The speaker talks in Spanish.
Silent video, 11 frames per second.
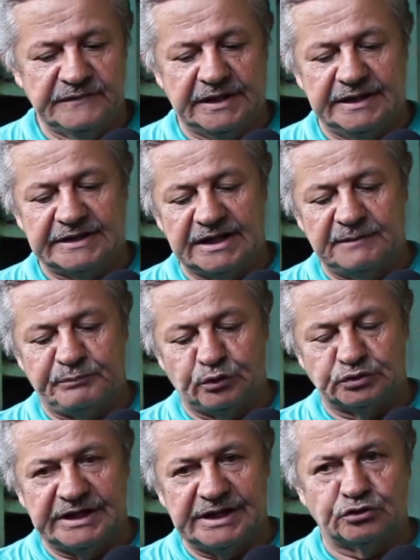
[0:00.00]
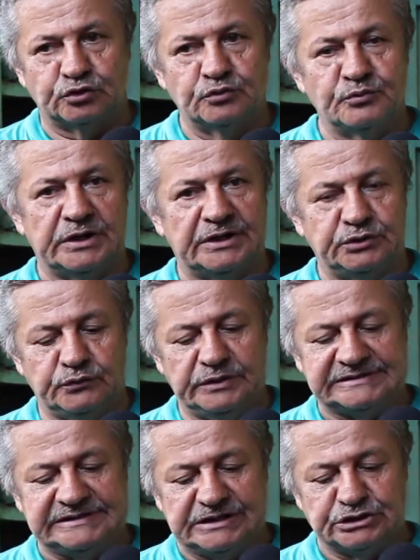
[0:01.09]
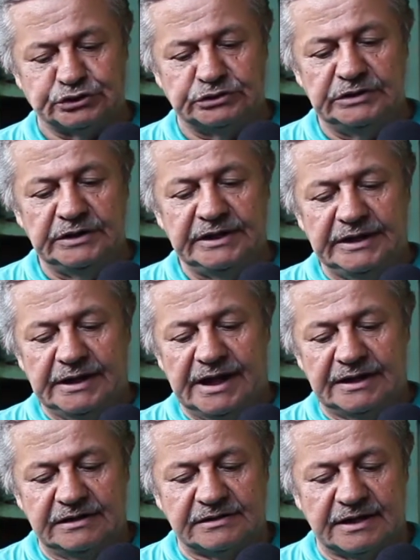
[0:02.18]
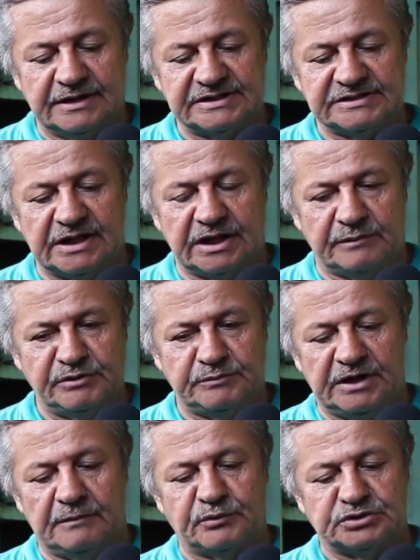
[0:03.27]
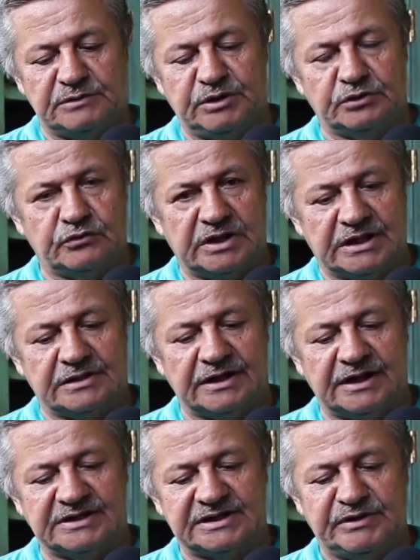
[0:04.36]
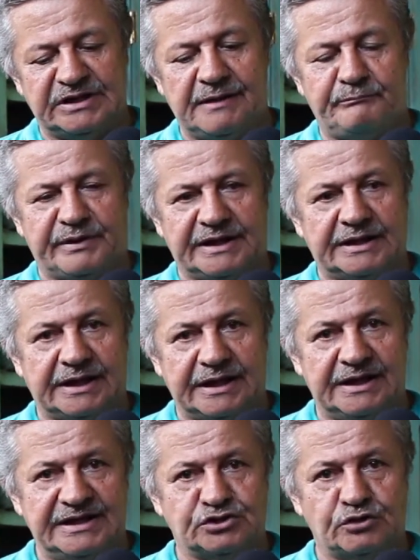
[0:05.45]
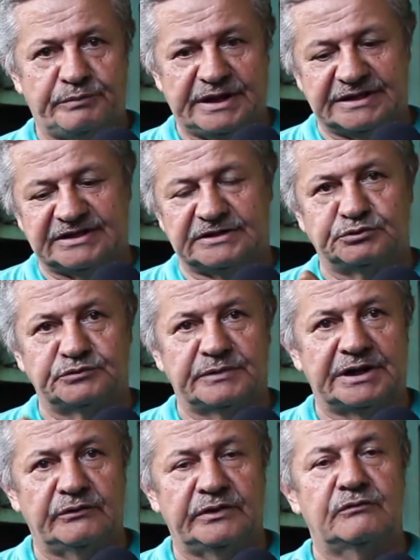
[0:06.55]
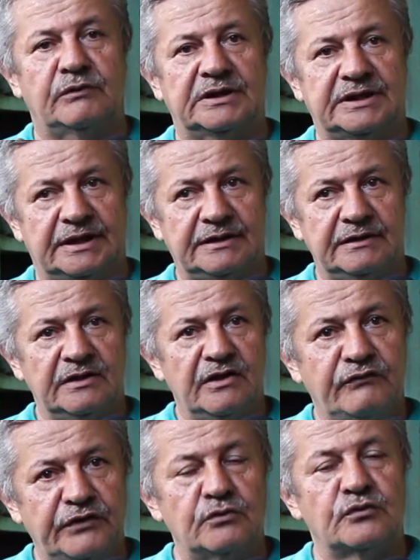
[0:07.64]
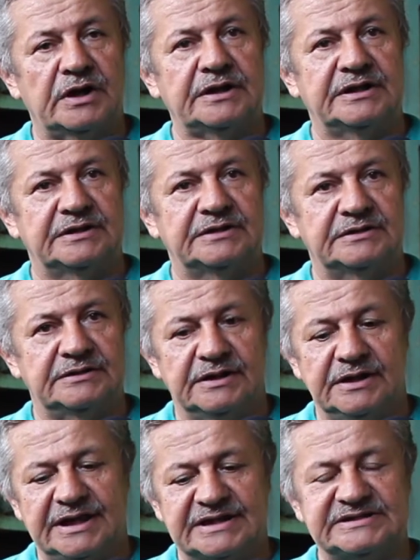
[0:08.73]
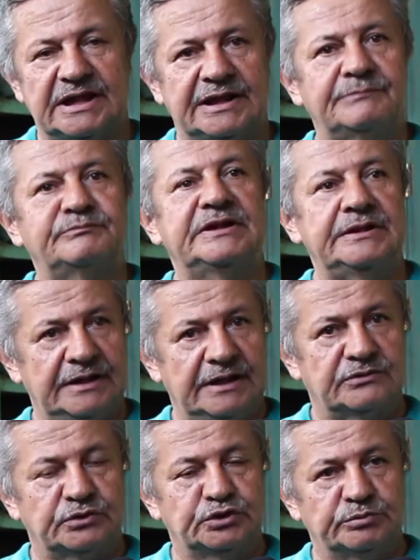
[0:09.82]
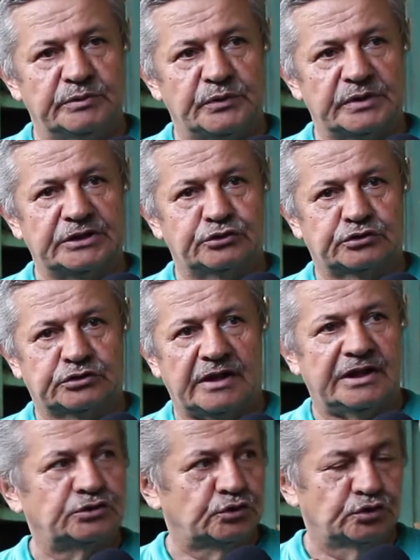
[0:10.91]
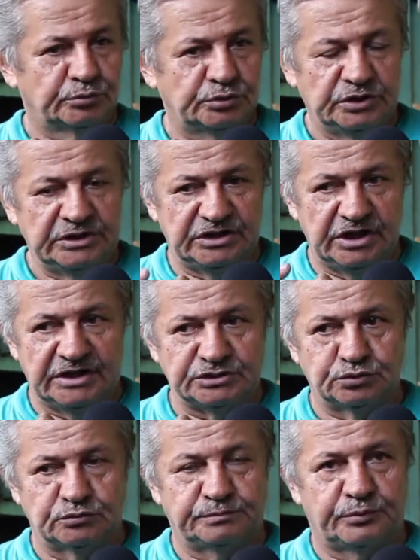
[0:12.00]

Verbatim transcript: que es la que protege el totumo de las lluvias y el sol, al quitarles esa dermis viene el procedimiento de quitarle la semilla para que quede listo para transformarlo en cualquier figura que, se adapte el totumo, porque cada totumo tiene su